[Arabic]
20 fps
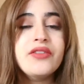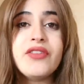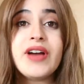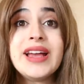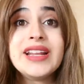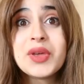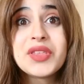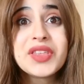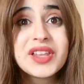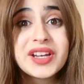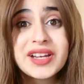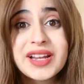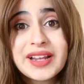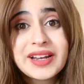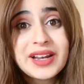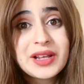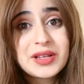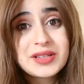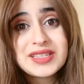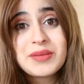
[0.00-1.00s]
فمثلا
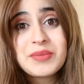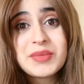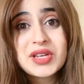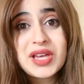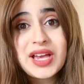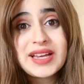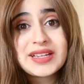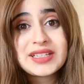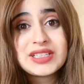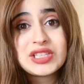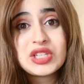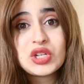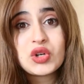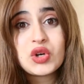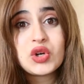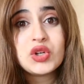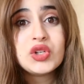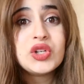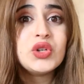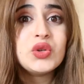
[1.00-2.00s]
انا زي ما حكيت
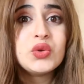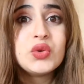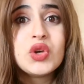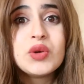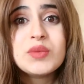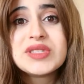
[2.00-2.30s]
لكم انه